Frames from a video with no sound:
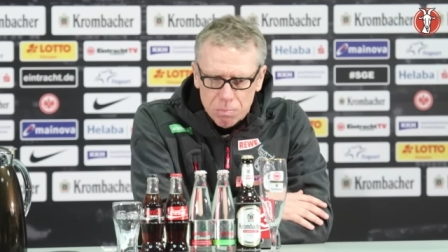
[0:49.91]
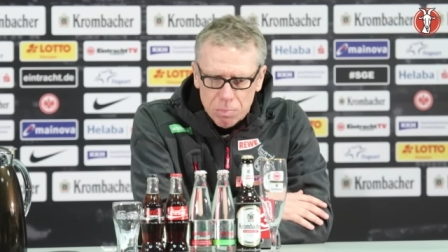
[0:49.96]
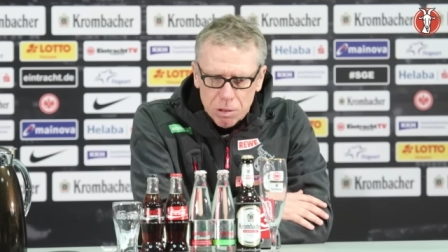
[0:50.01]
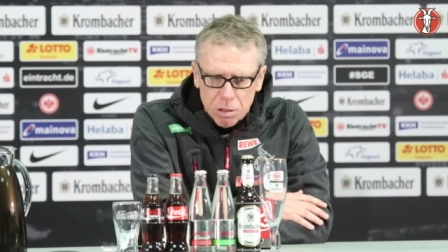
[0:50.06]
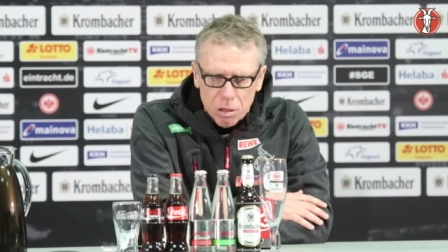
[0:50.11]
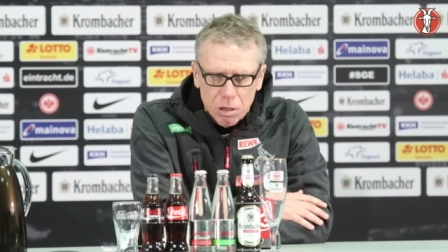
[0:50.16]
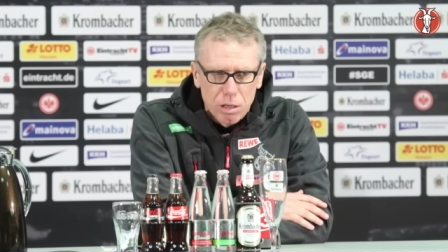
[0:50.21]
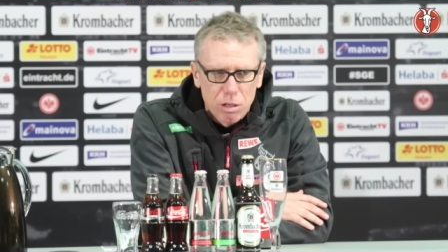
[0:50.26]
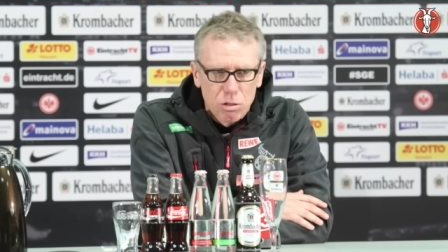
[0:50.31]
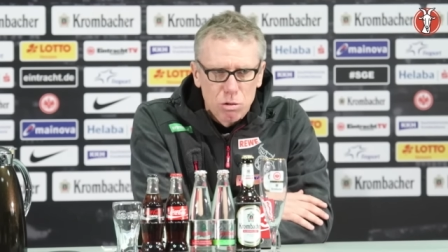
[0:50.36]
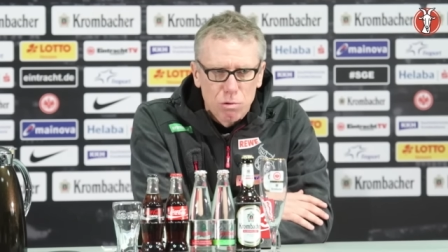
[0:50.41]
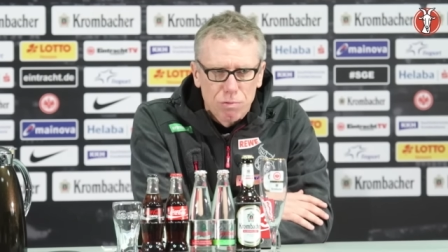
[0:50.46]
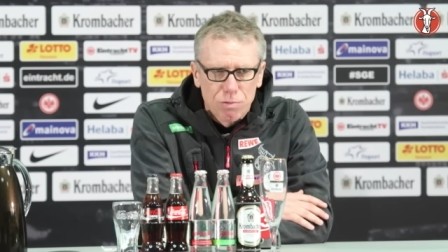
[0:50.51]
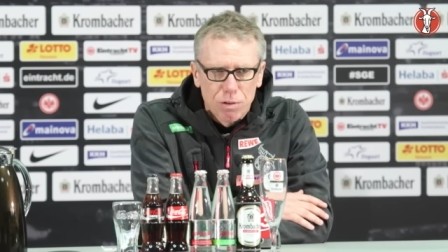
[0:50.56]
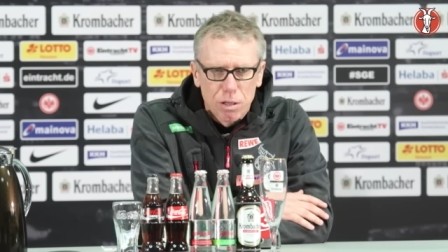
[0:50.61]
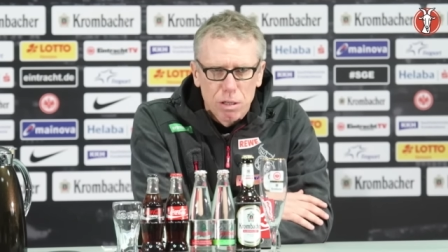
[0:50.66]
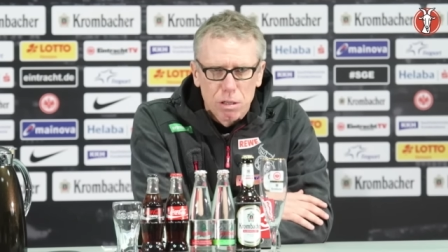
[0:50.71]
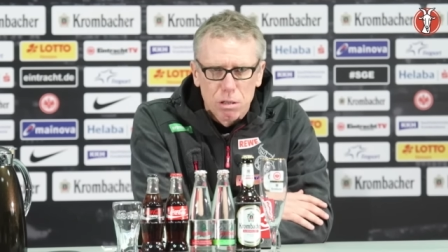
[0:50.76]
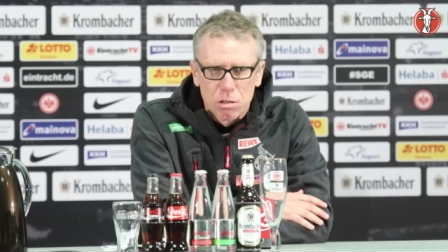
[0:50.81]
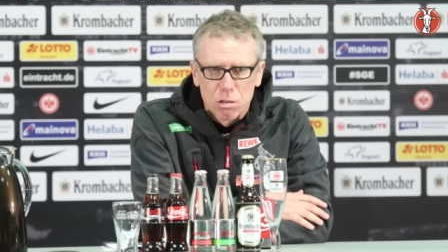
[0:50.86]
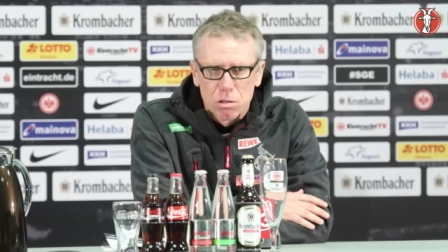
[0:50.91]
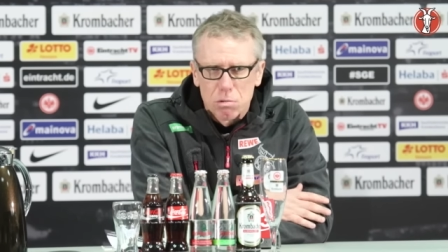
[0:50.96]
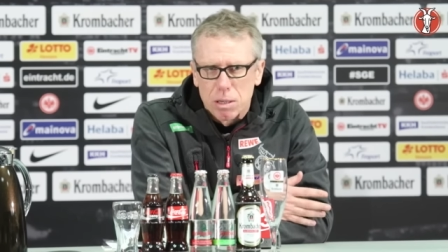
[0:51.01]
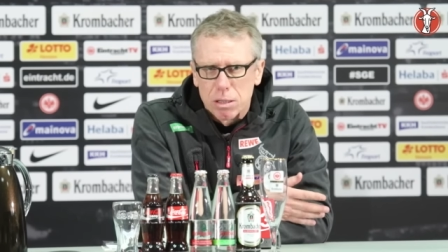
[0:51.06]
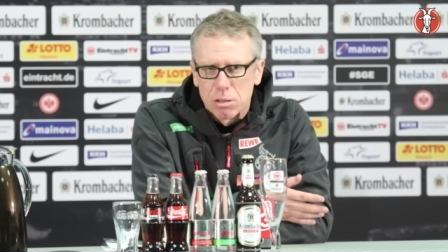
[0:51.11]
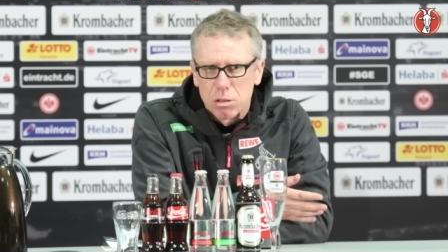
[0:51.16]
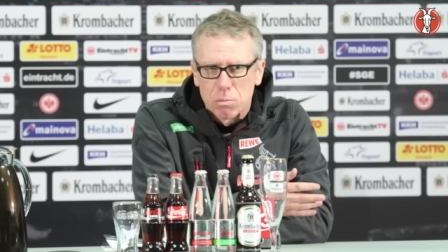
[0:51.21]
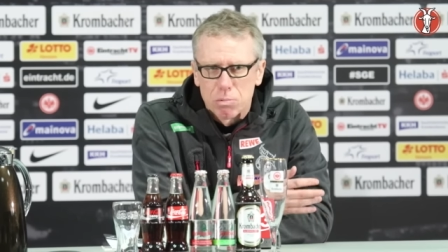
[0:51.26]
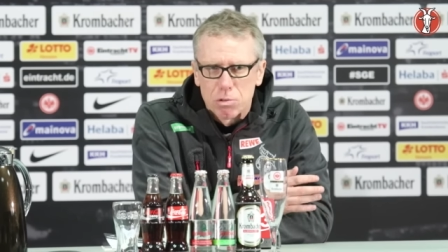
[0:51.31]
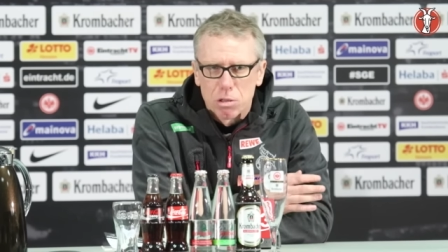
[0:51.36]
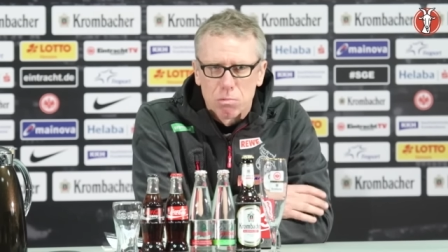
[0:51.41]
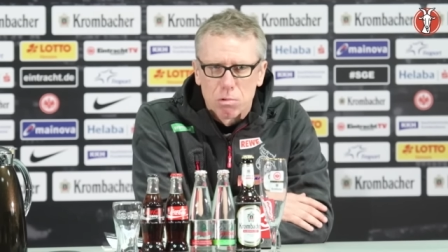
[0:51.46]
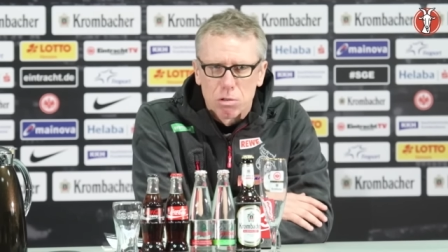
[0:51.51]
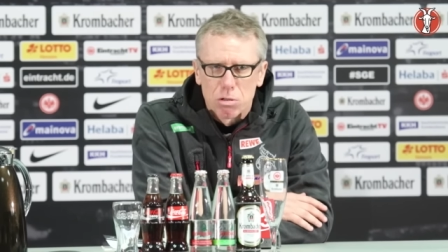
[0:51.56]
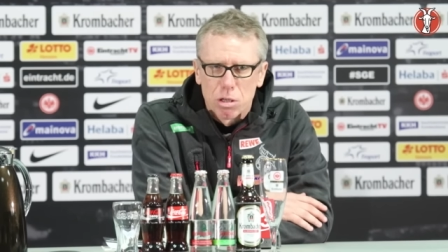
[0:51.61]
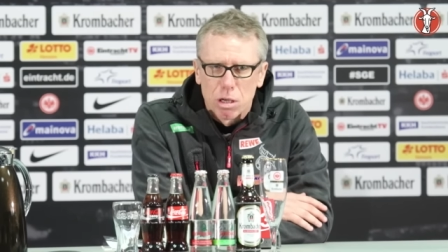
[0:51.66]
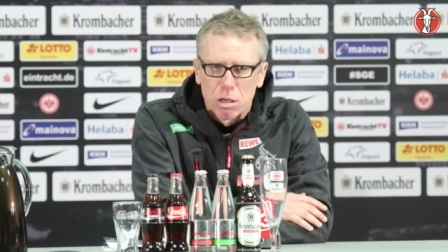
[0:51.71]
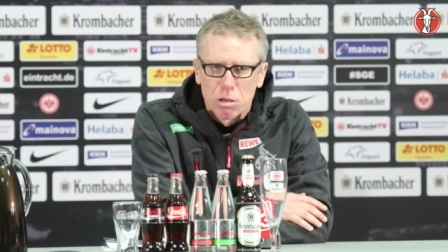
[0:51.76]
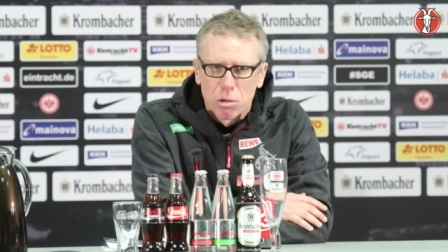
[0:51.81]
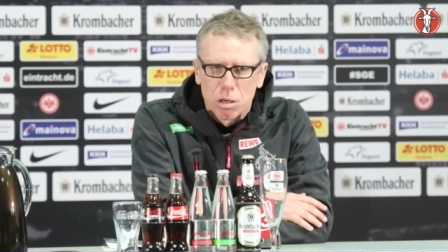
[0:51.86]
bin ich gar nicht zufrieden. Zweite Halbzeit war
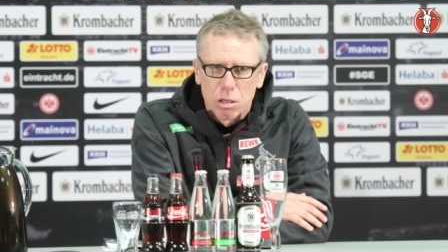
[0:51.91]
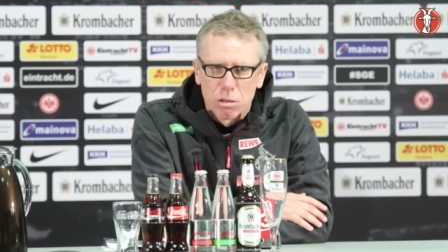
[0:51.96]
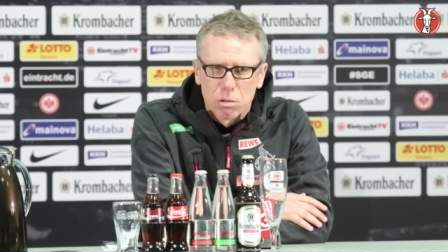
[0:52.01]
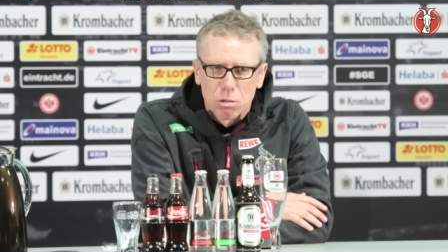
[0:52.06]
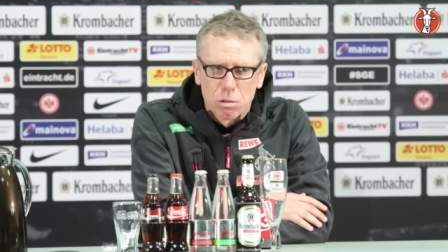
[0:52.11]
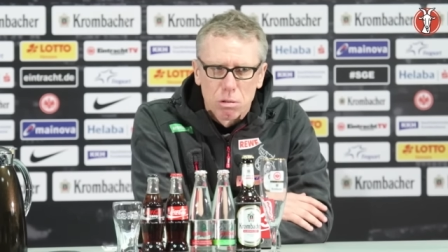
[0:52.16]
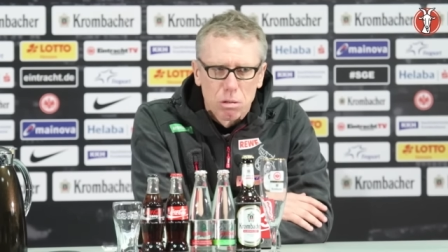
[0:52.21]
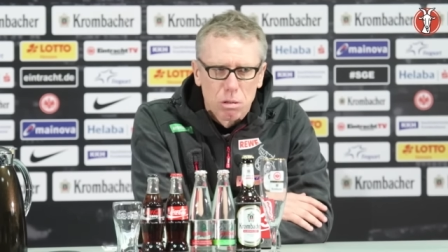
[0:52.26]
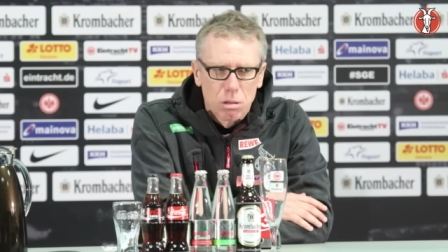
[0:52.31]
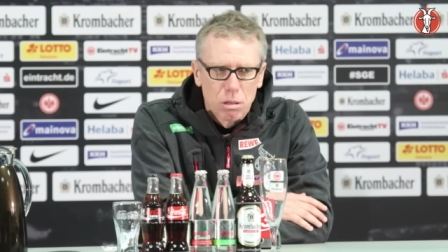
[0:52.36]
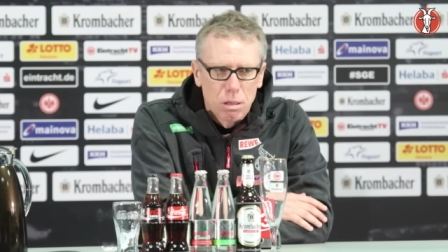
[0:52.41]
sehr in Ordnung.